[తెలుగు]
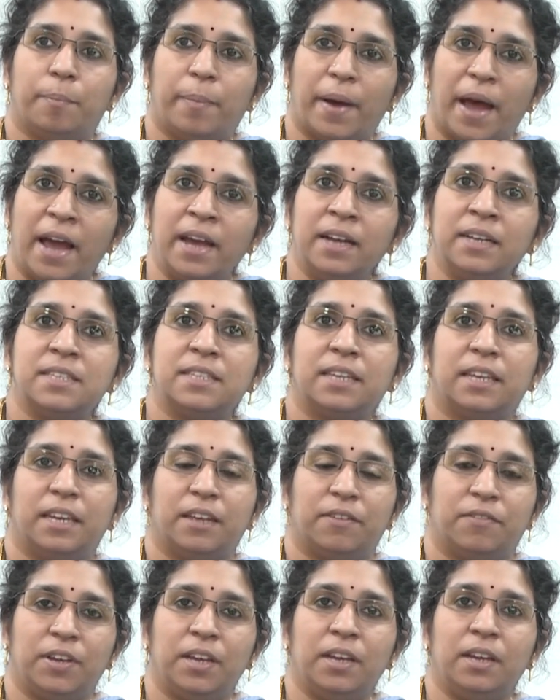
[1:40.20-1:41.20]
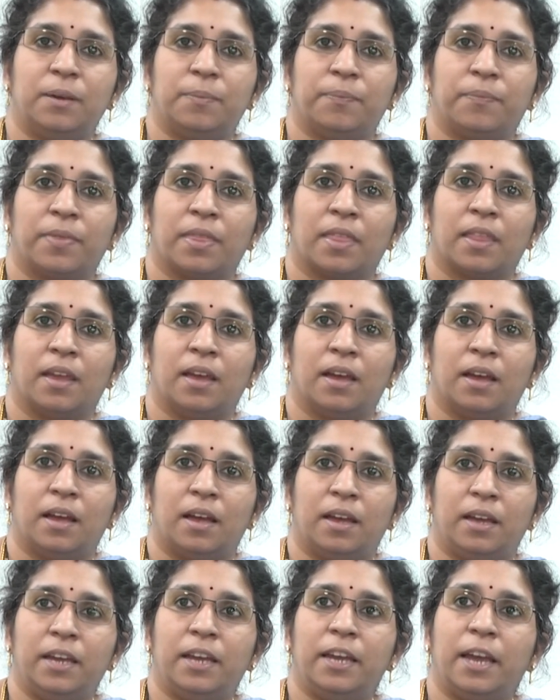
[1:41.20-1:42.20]
బ్యాంక్స్ అనేవి
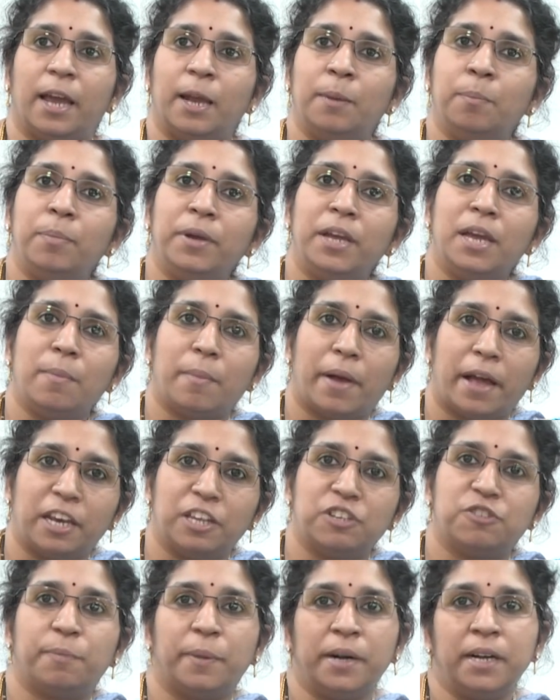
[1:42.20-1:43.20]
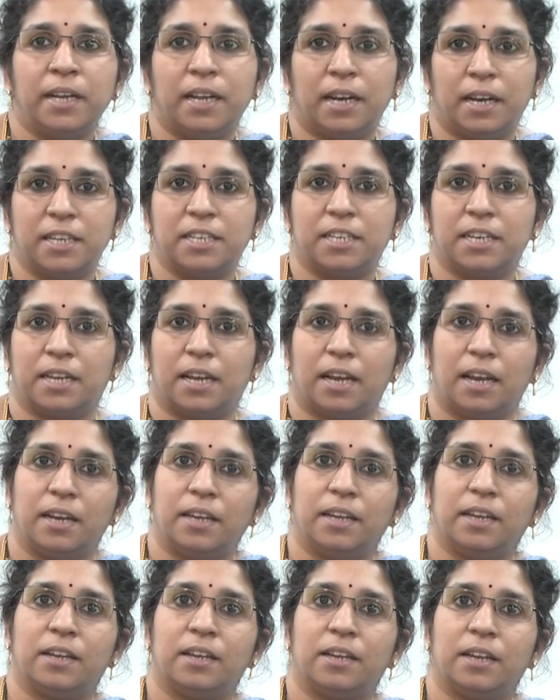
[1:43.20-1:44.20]
ఈ ఎన్పిఏ మేనేజ్మెంట్ ఎలా
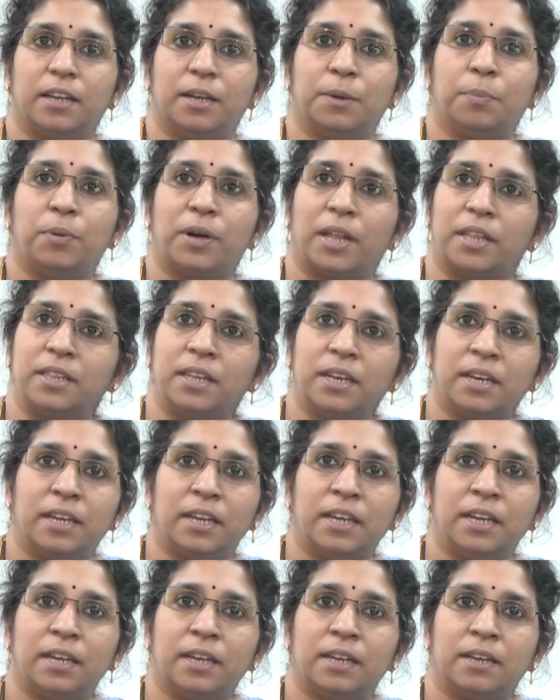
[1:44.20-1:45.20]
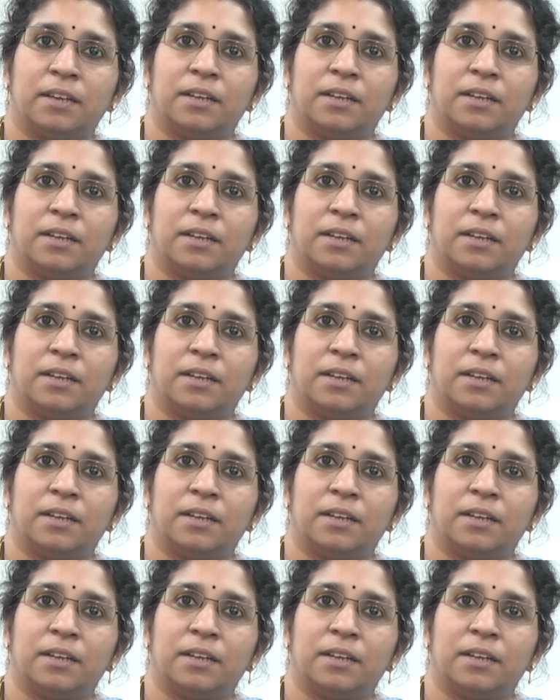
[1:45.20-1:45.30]
చేయాలి ఇప్పుడు అందరికీ